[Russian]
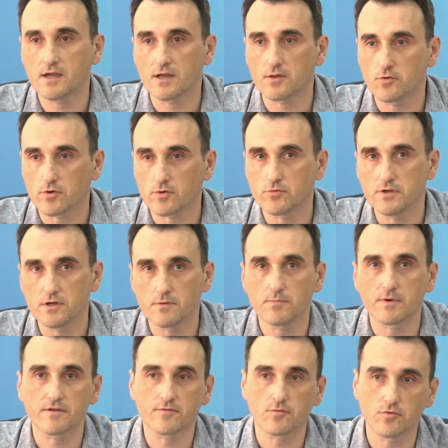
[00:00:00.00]
которые у них
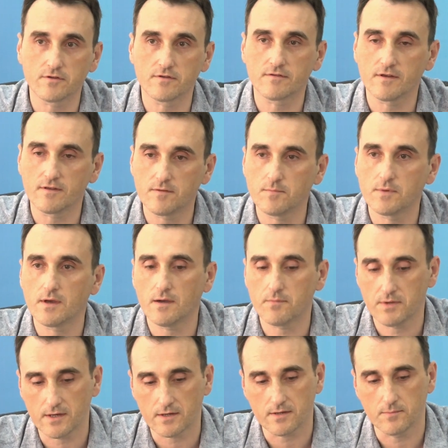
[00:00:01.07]
происходят с этими
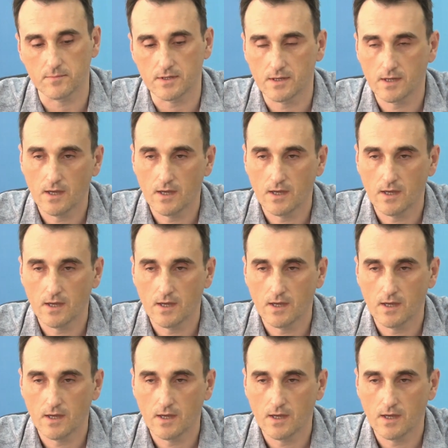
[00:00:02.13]
объектами.